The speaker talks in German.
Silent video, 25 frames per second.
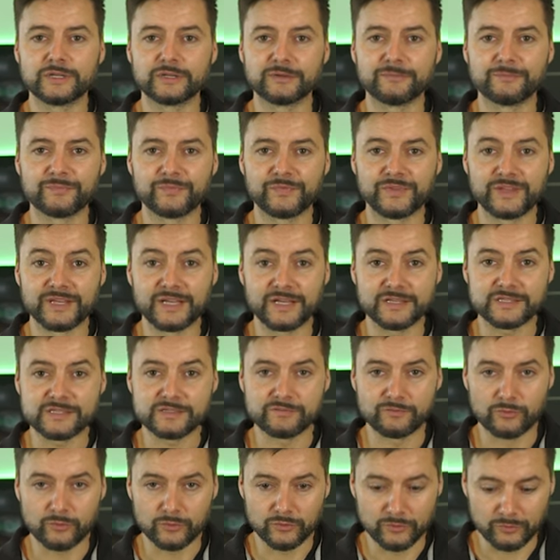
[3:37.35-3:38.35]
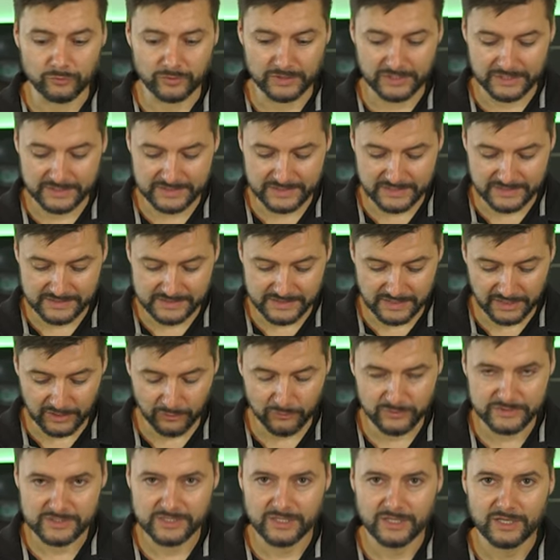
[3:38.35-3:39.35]
ihr die ganze Wohnung oder das ganze
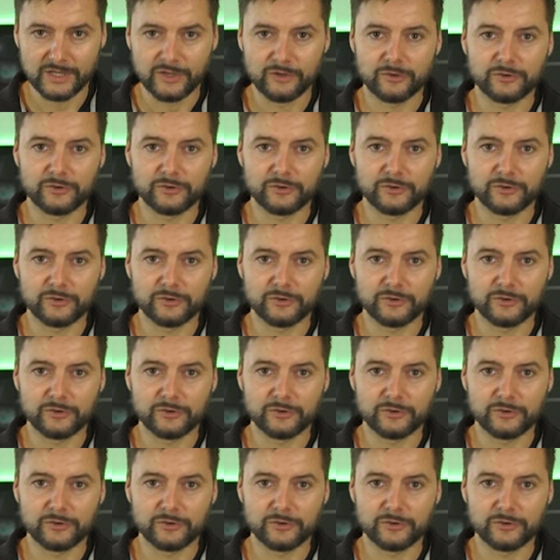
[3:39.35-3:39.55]
Haus